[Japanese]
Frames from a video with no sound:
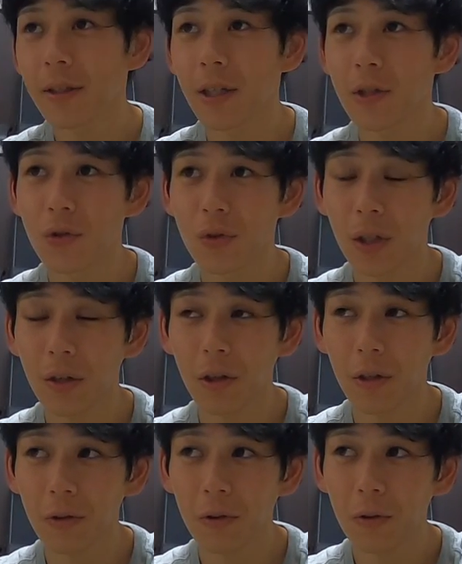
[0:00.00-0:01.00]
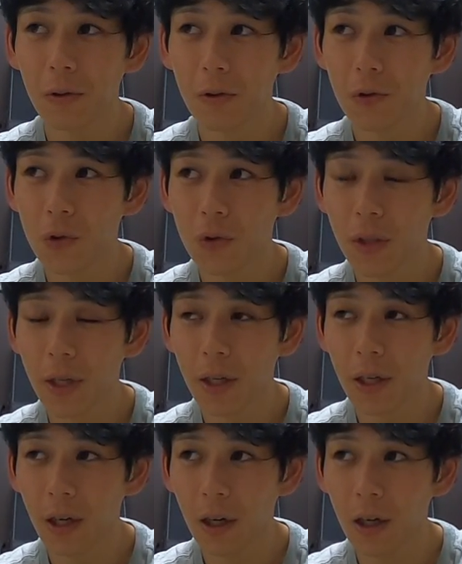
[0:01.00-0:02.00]
30になるけど、この10年
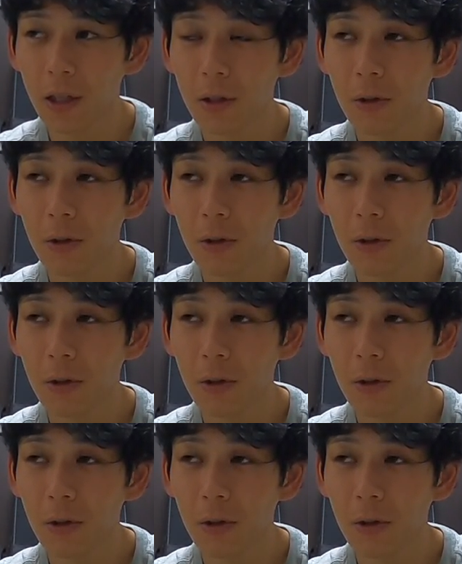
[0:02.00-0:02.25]
間があっ